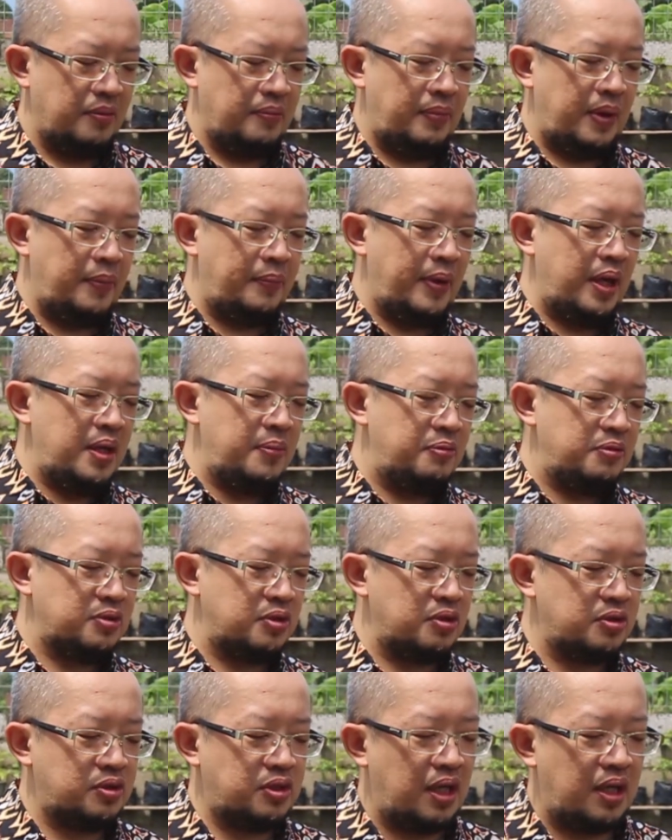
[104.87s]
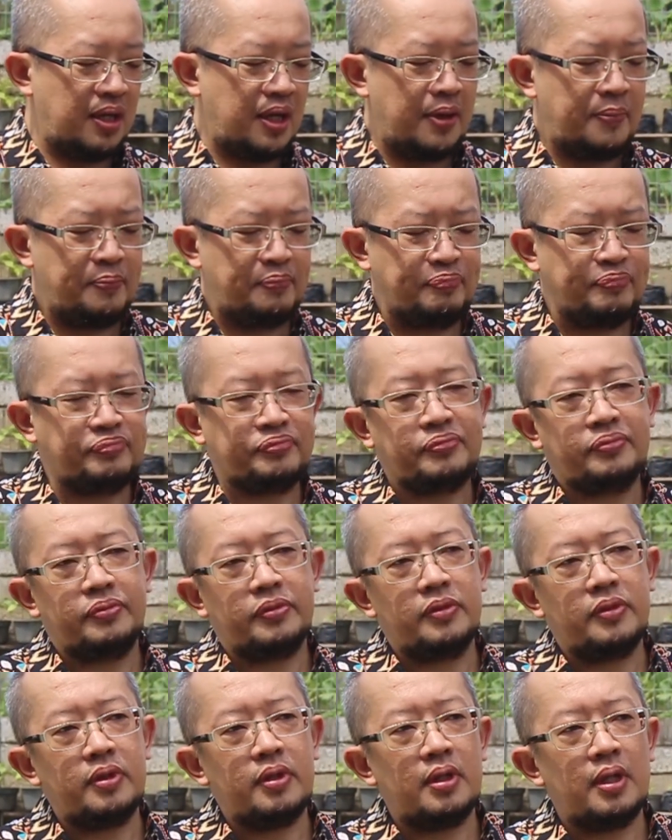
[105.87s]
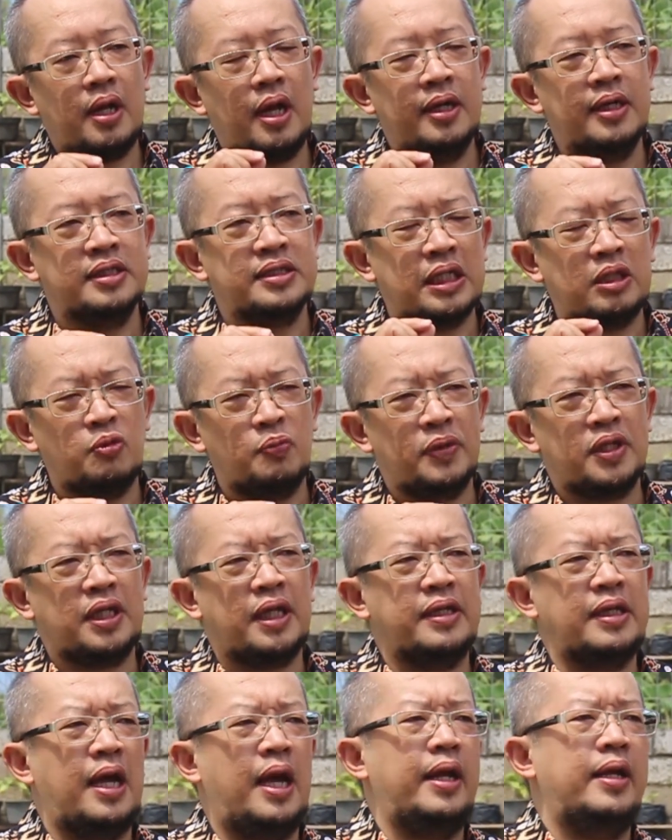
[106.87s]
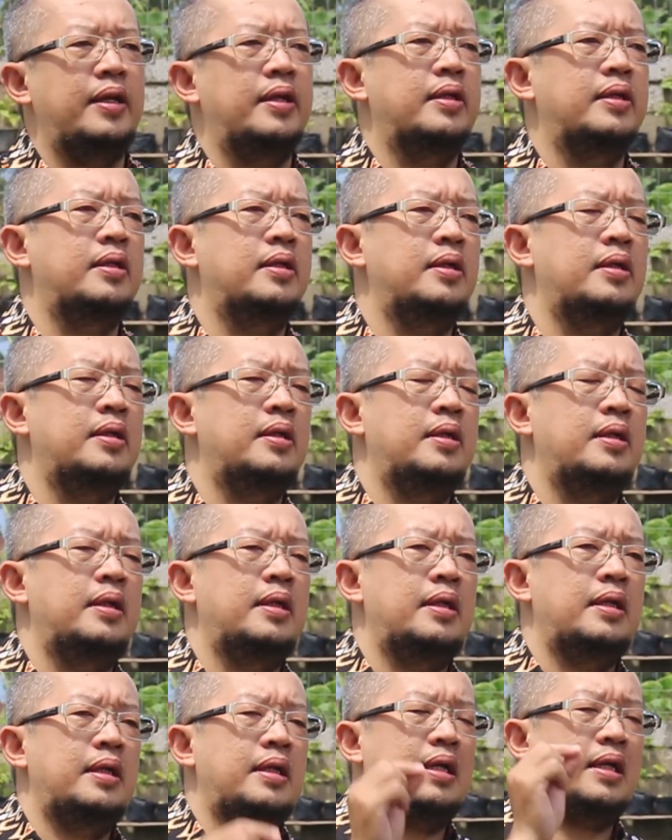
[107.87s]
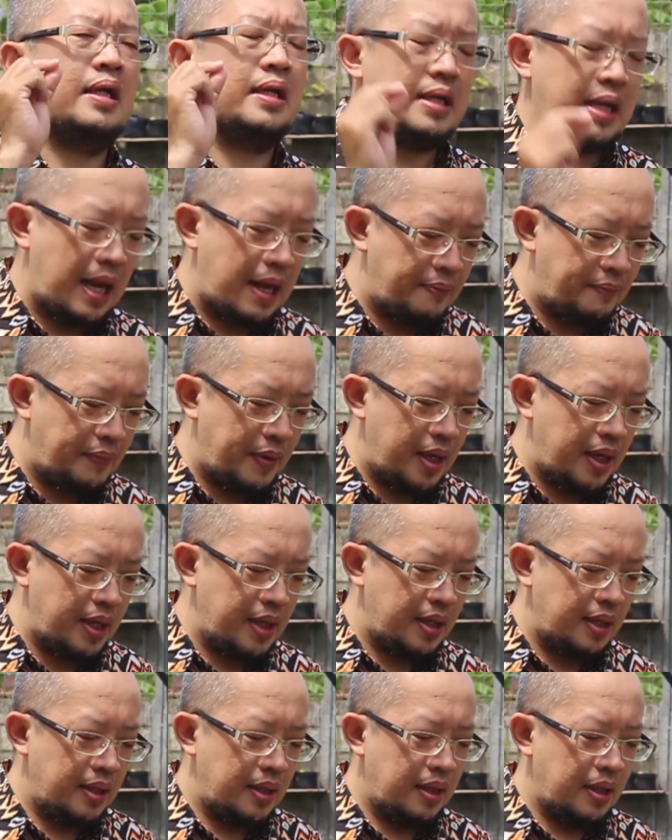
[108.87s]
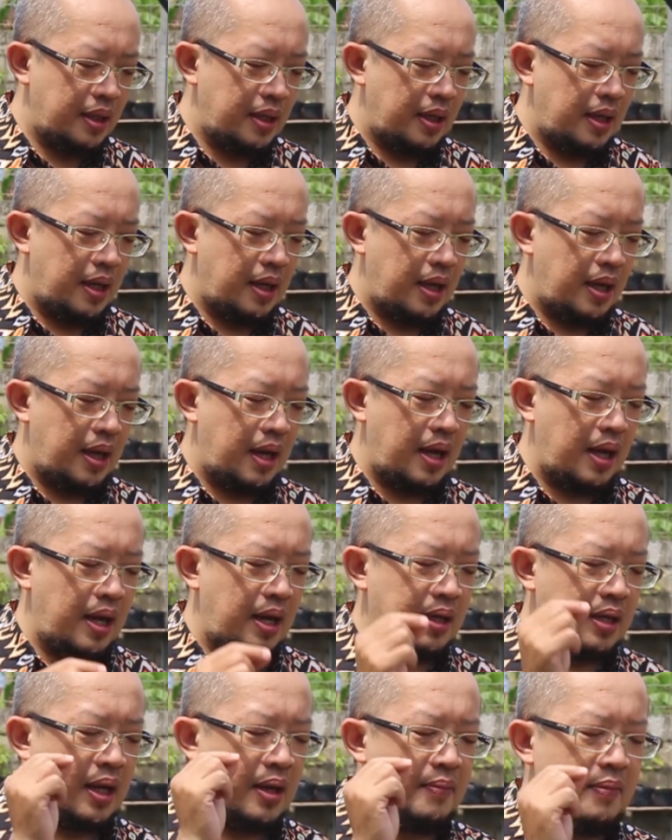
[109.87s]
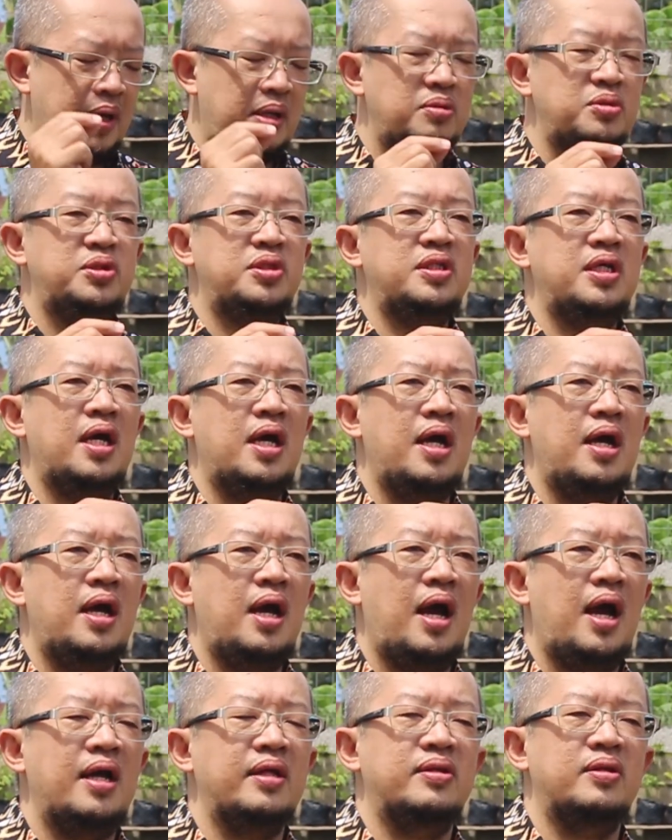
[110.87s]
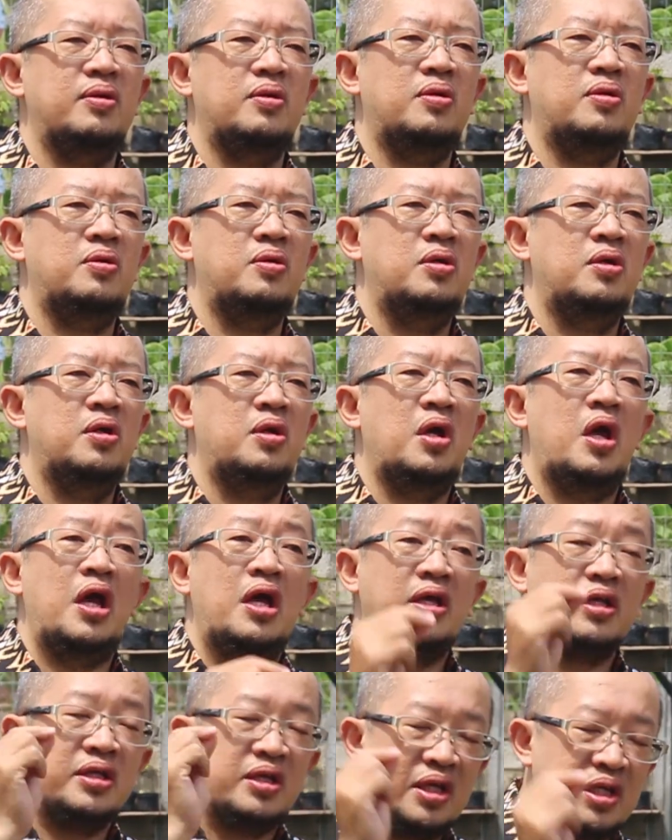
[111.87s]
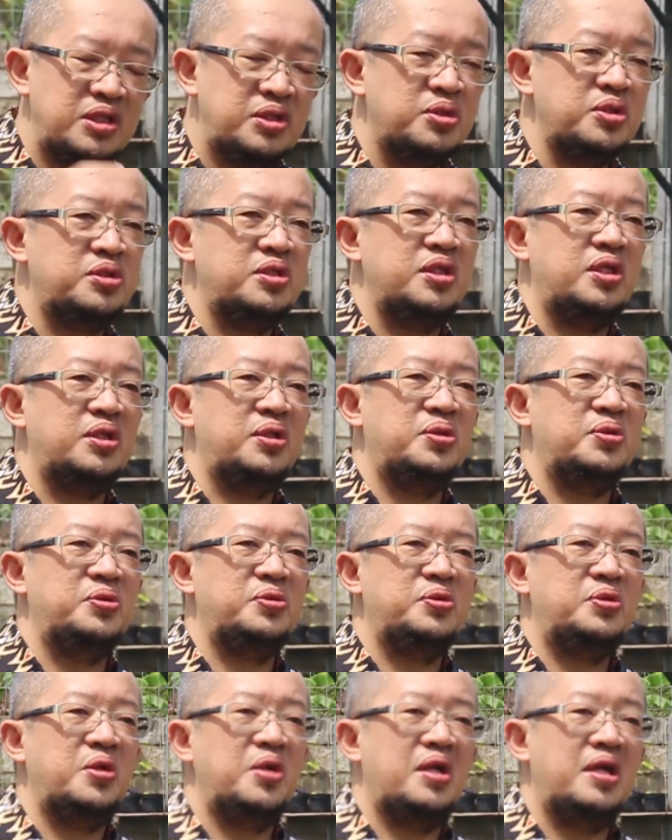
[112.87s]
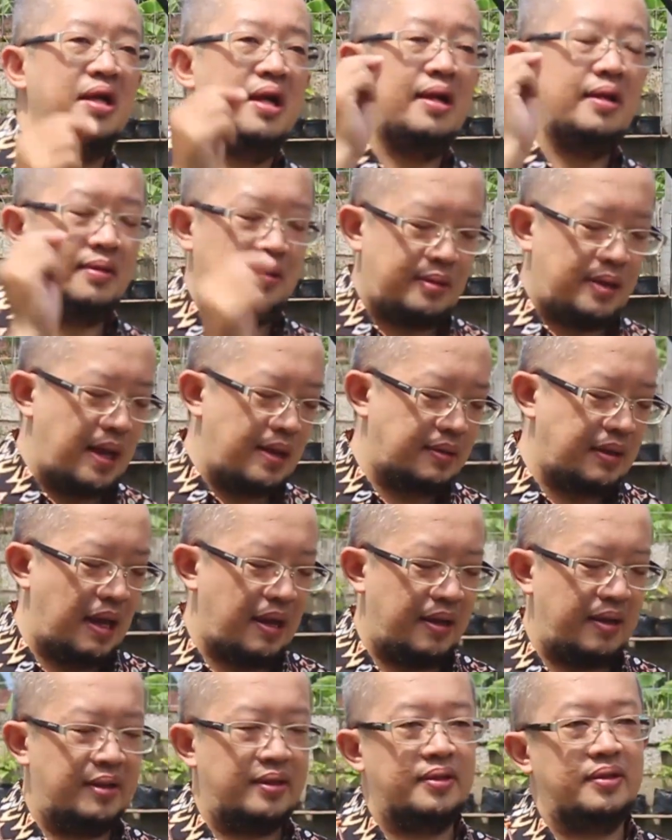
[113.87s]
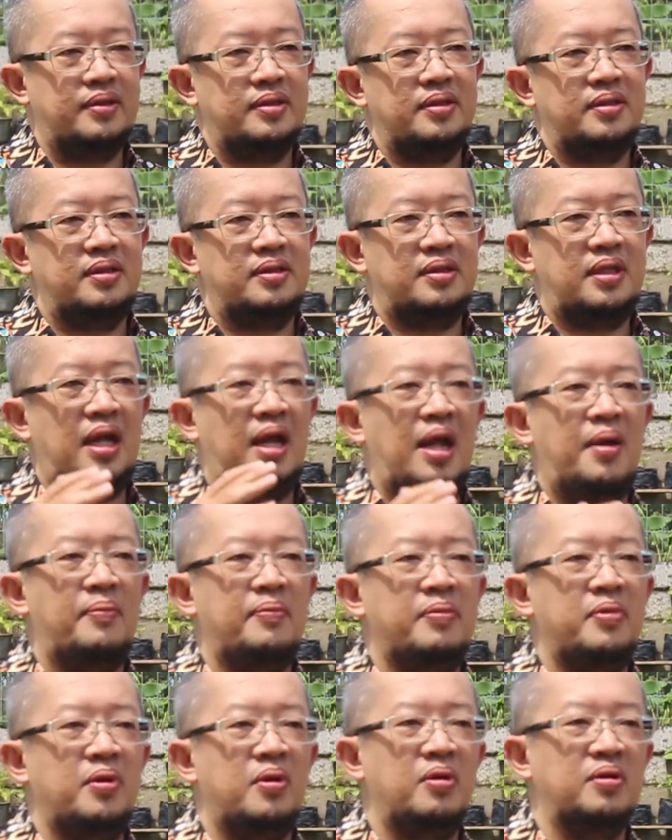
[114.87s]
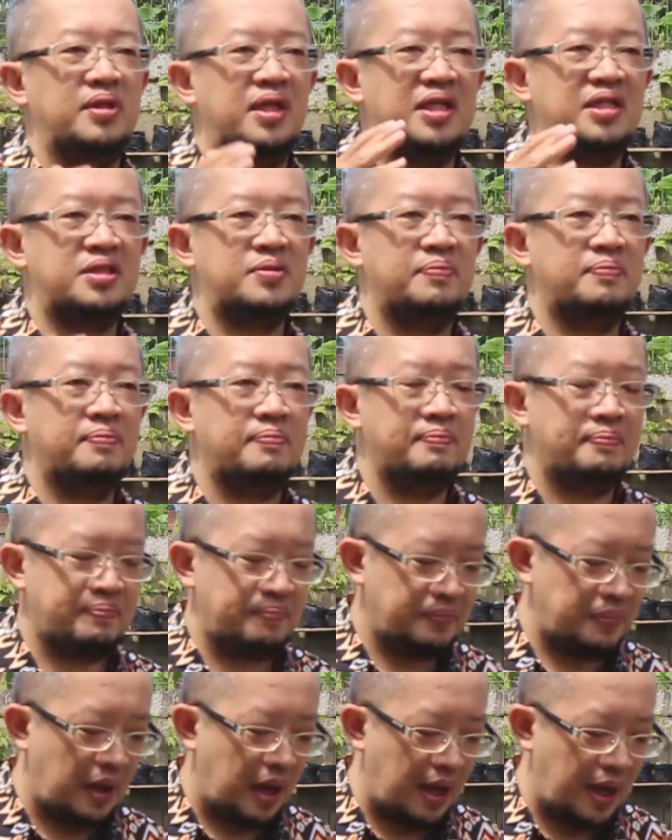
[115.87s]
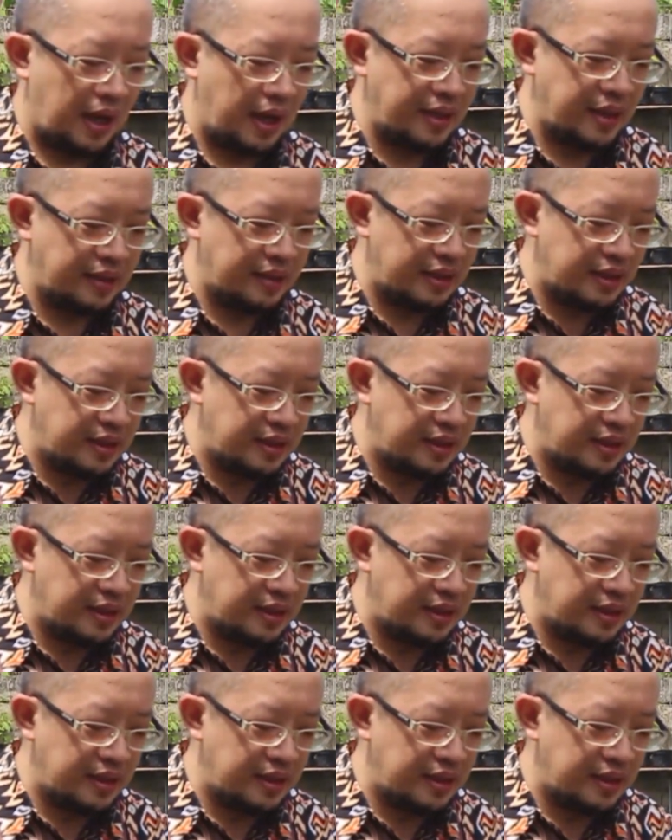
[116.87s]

Bapak, Ibu, Saudara, ada satu pertanyaan. Kenapa anak manusia atau Yesus itu datang dalam konteks ayat